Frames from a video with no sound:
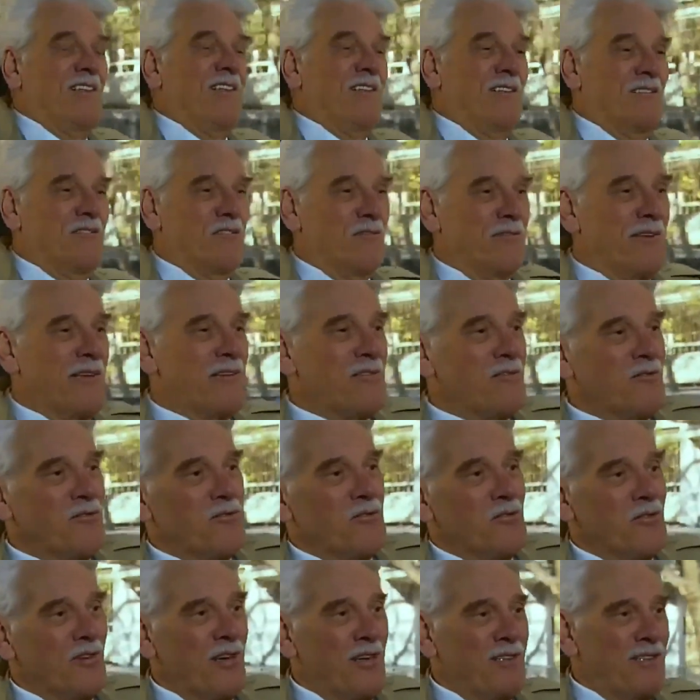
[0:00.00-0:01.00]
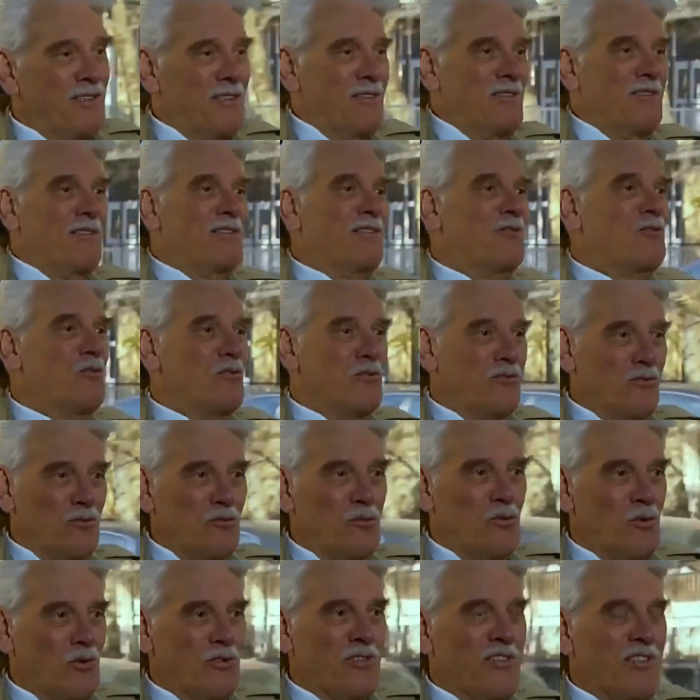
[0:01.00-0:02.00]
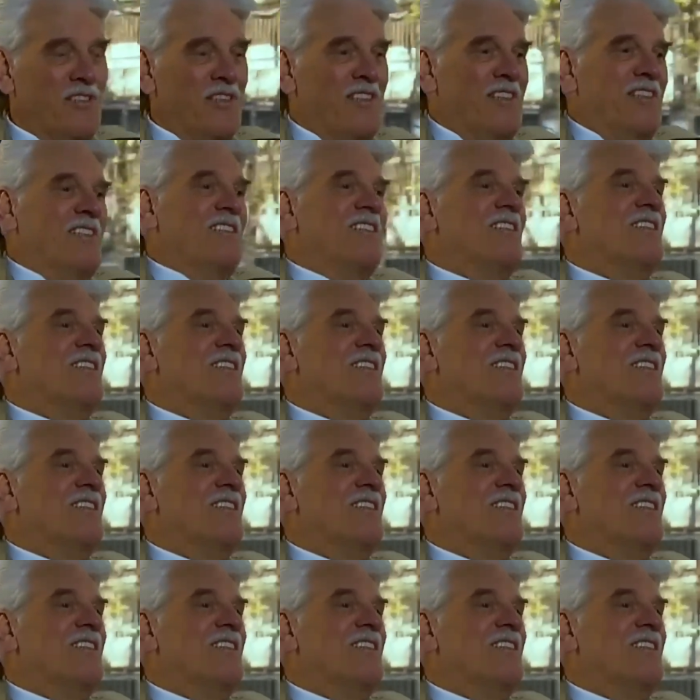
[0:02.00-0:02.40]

äh, Sowjetunion äh, durchsucht